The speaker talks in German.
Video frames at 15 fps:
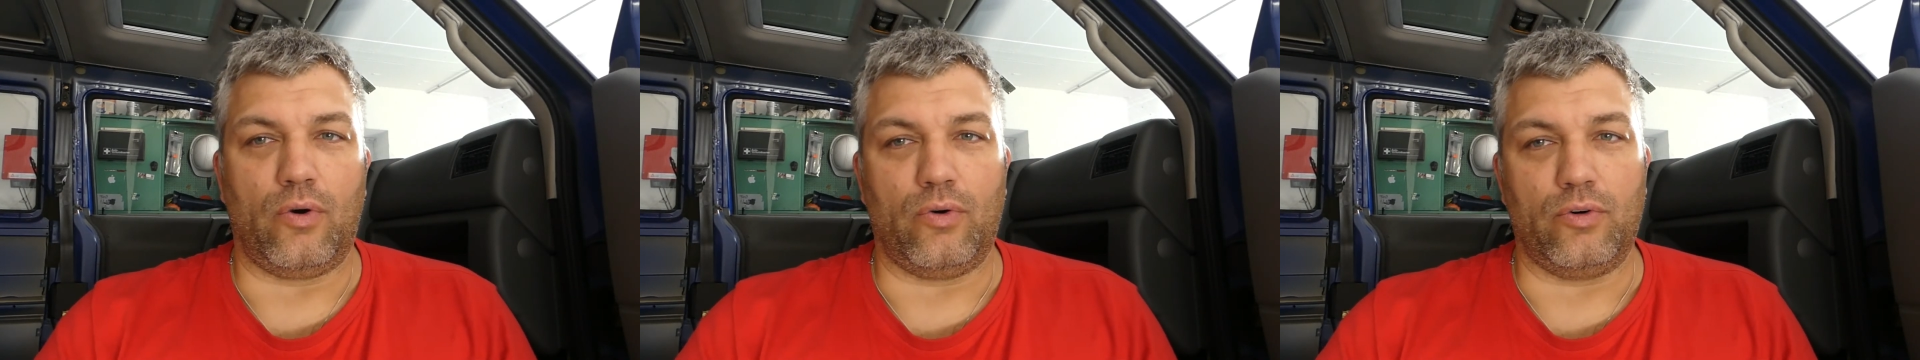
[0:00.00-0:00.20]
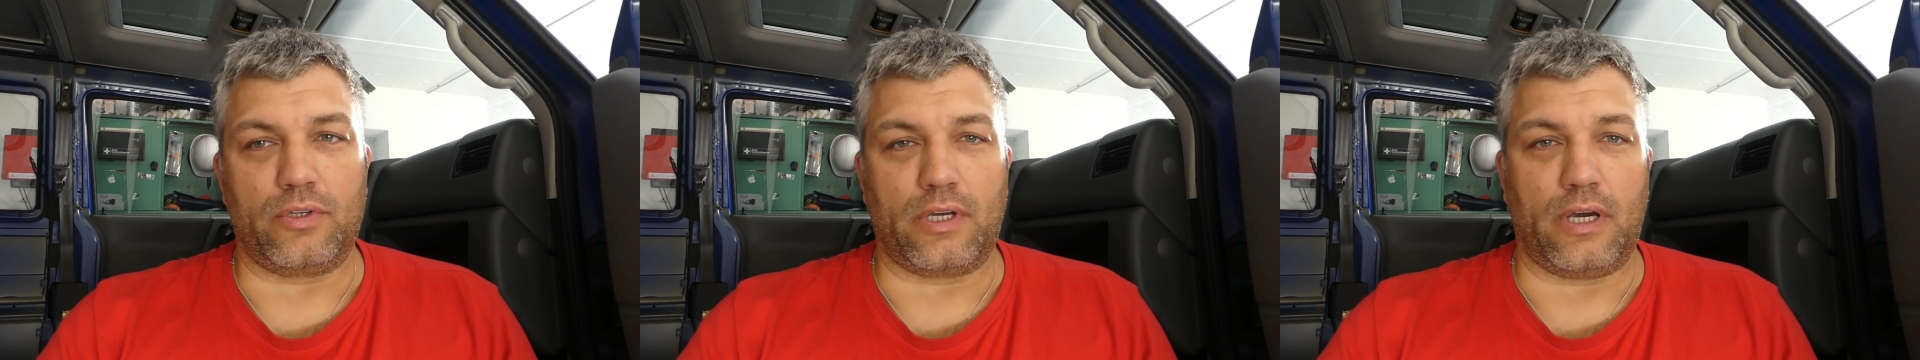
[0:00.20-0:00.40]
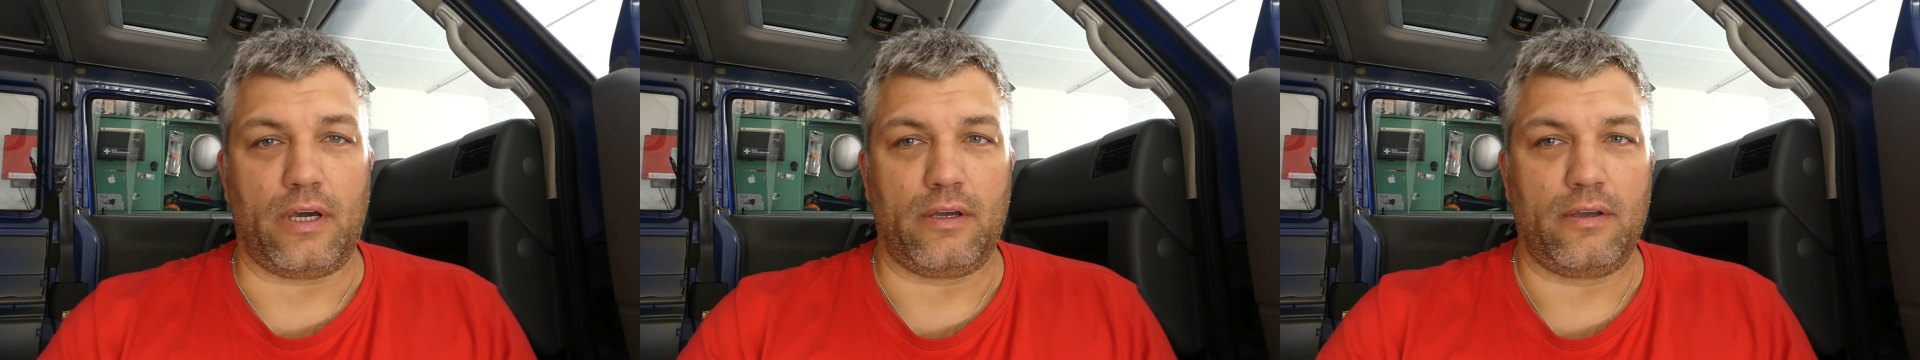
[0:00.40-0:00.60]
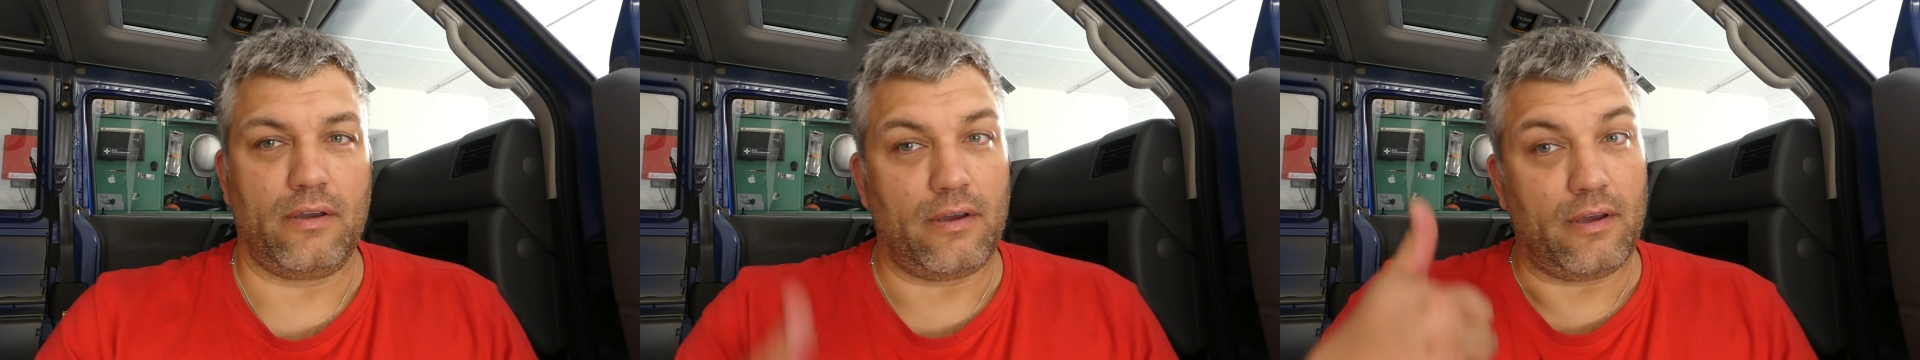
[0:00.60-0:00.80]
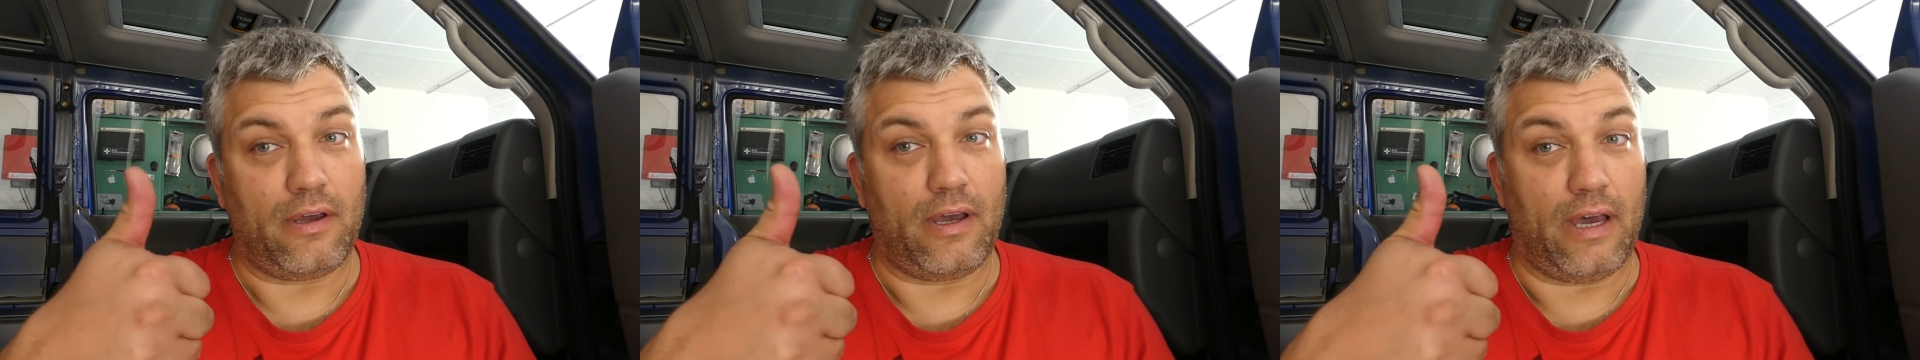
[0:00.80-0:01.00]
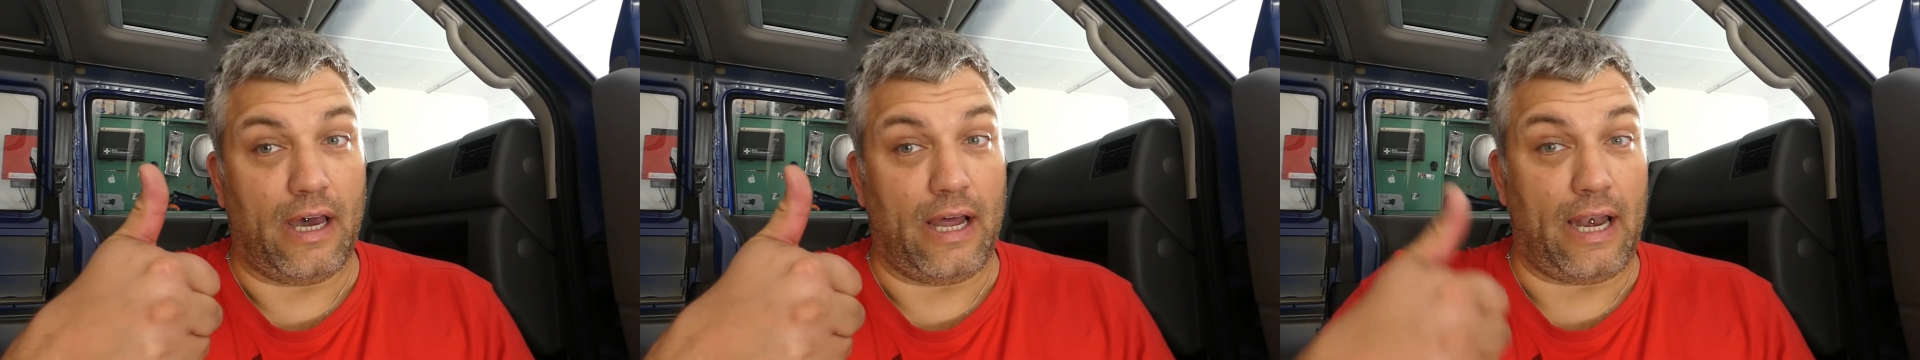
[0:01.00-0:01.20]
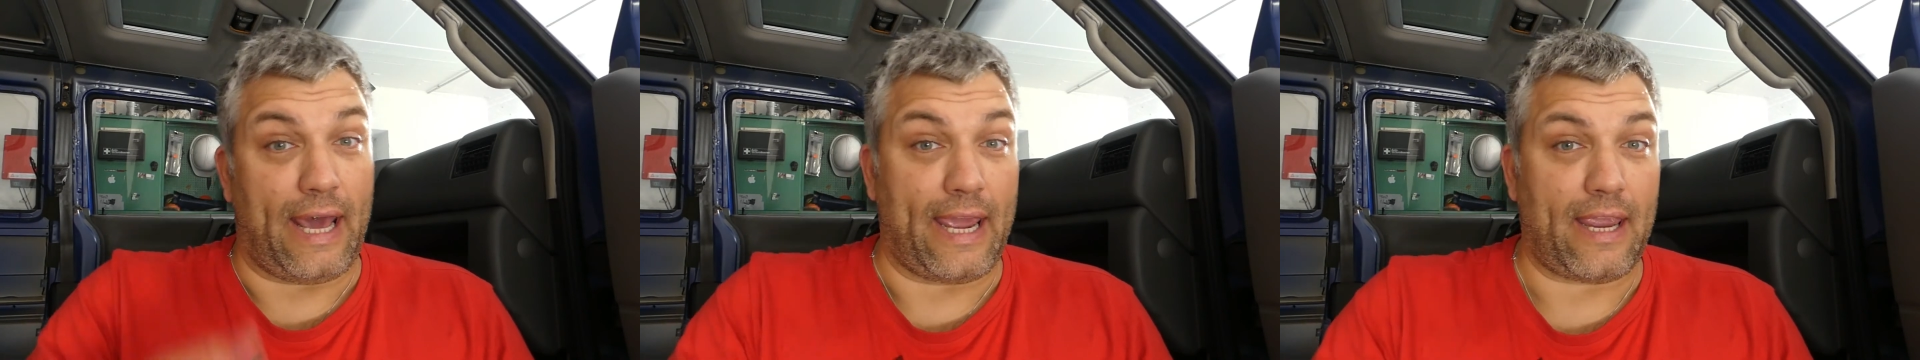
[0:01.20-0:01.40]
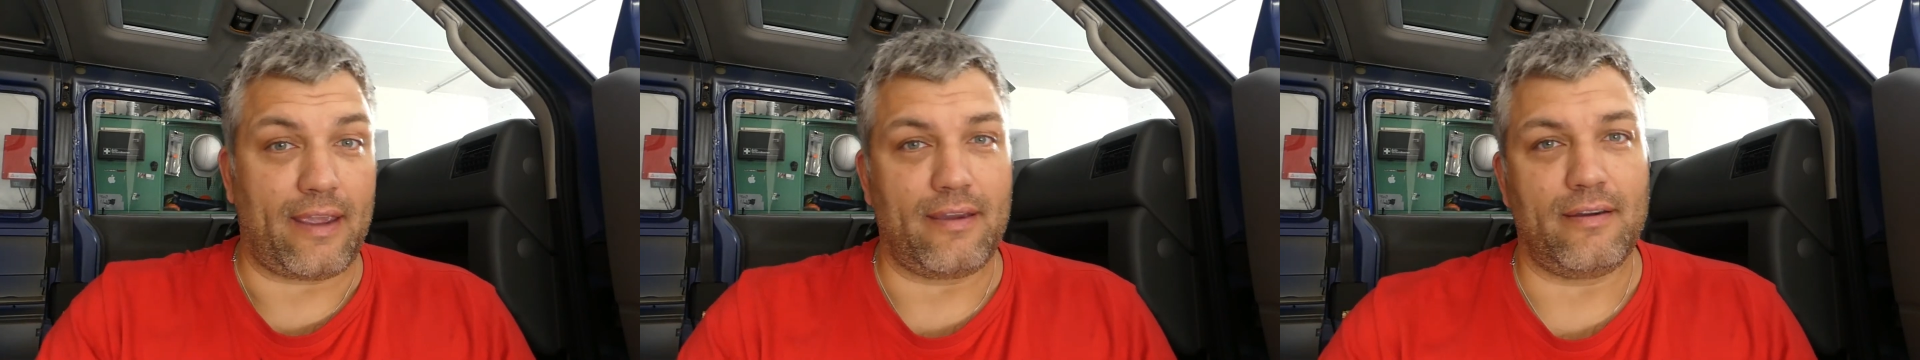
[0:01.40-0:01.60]
Oder ein
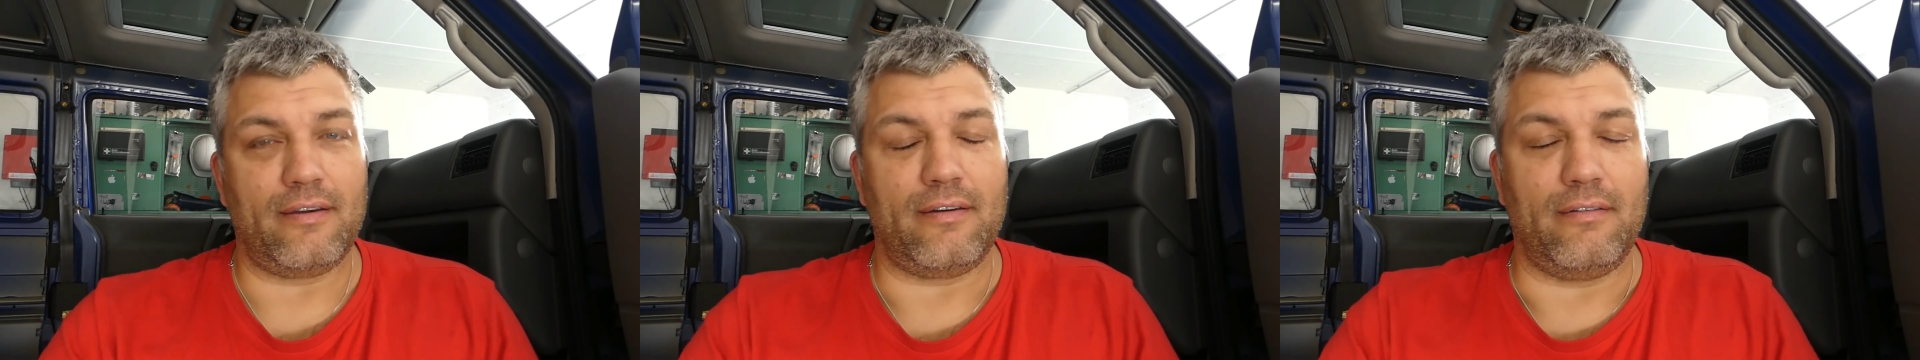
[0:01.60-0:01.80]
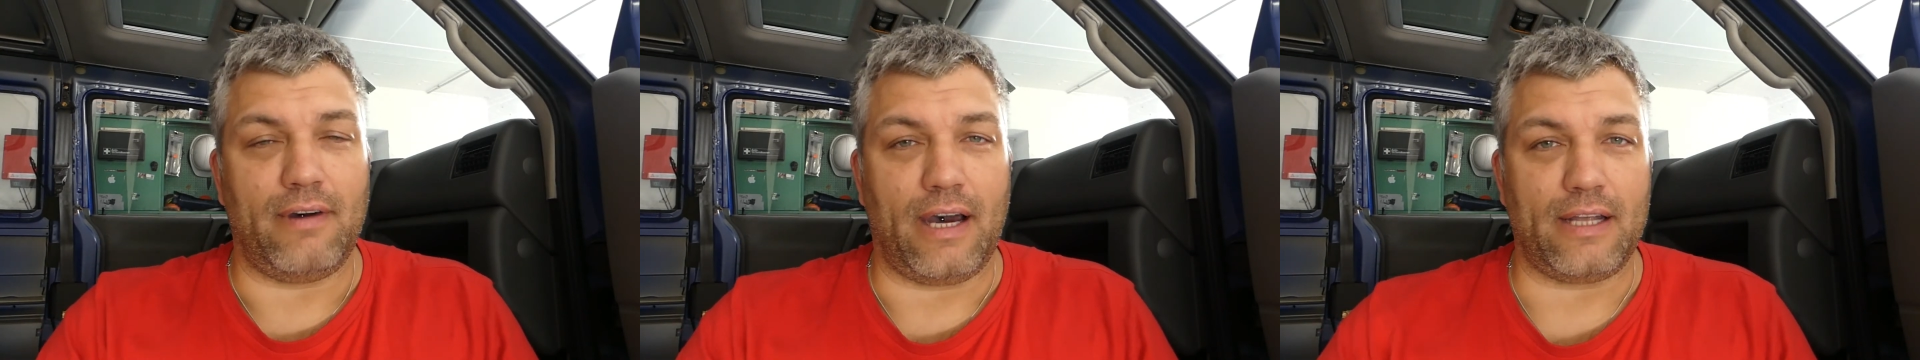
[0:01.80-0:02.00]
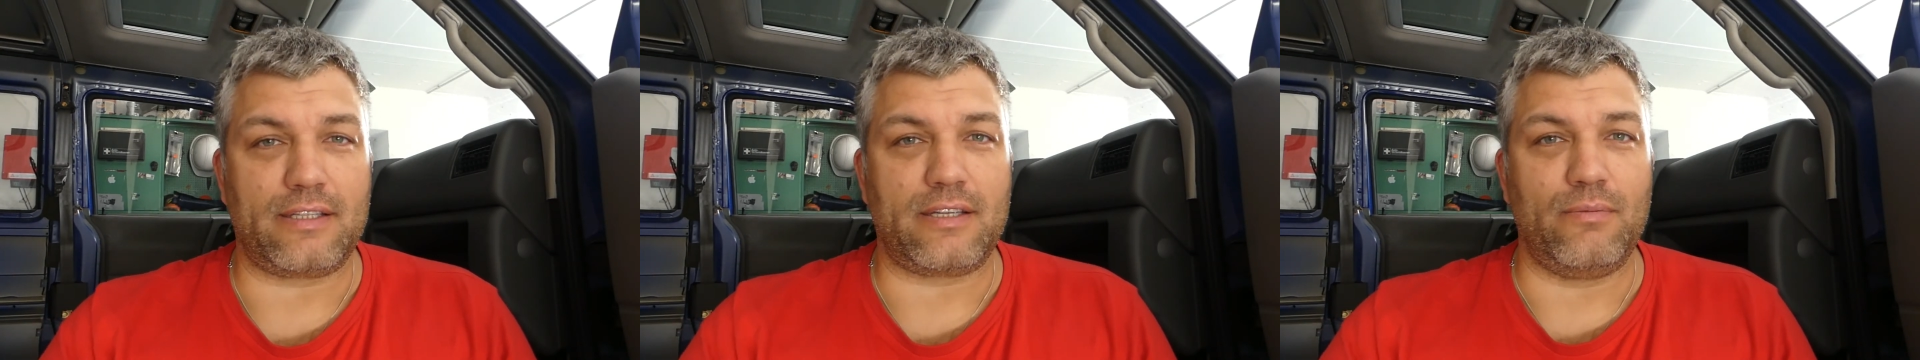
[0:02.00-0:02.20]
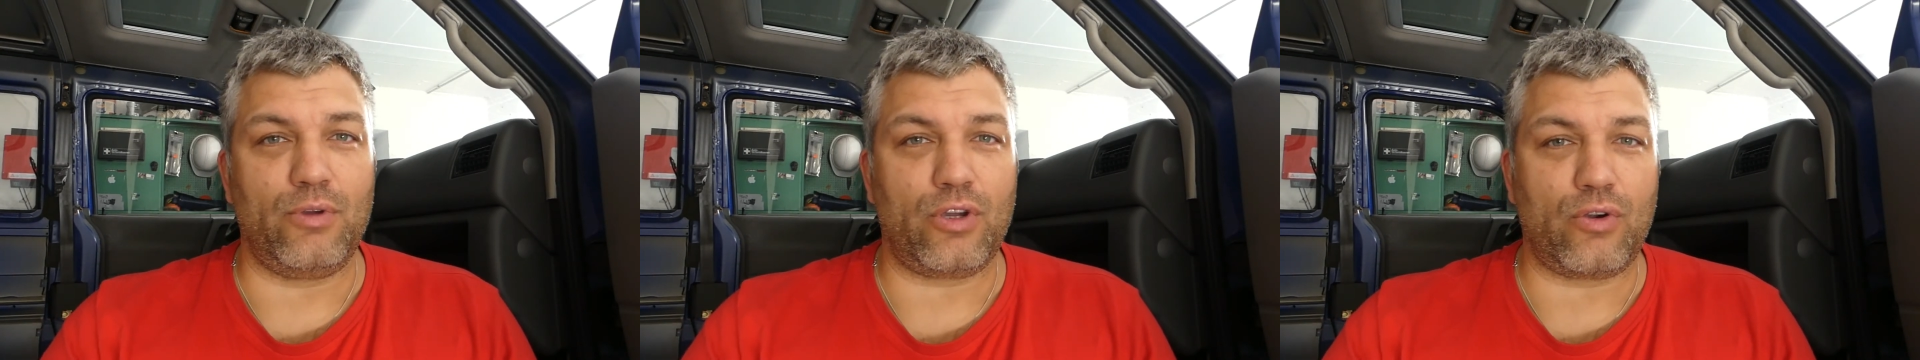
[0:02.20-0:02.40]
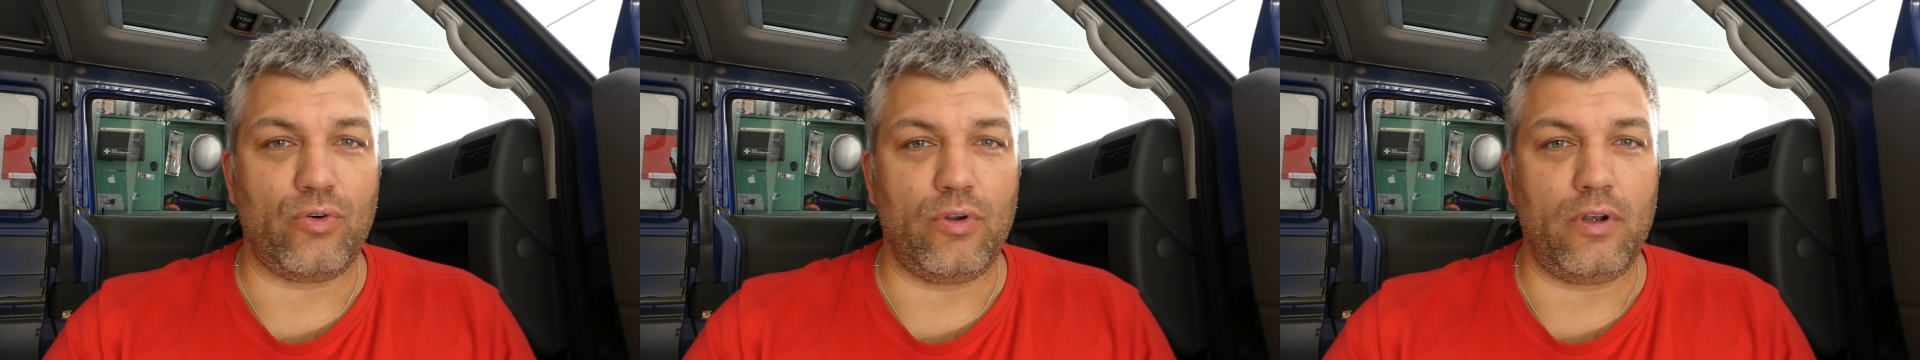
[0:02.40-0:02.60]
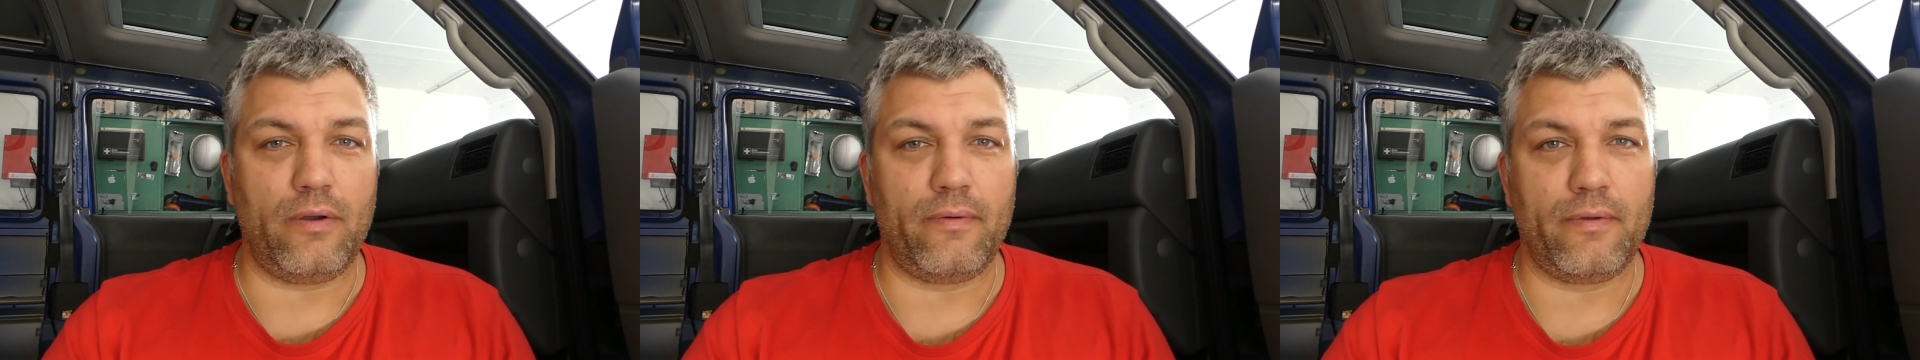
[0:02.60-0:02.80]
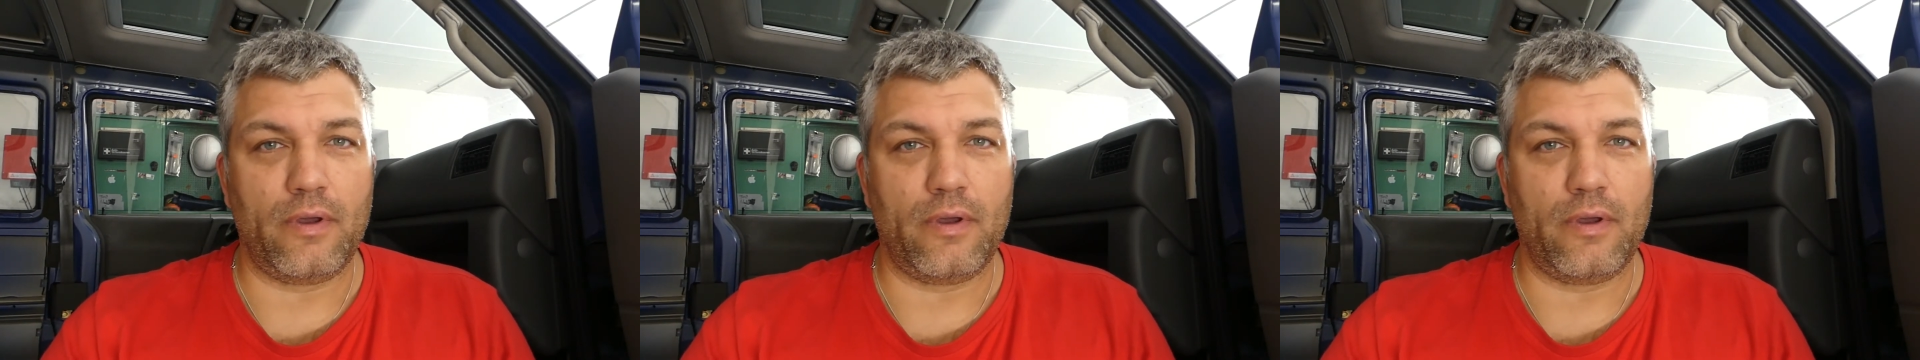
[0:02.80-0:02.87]
Like, war ziemlich cool.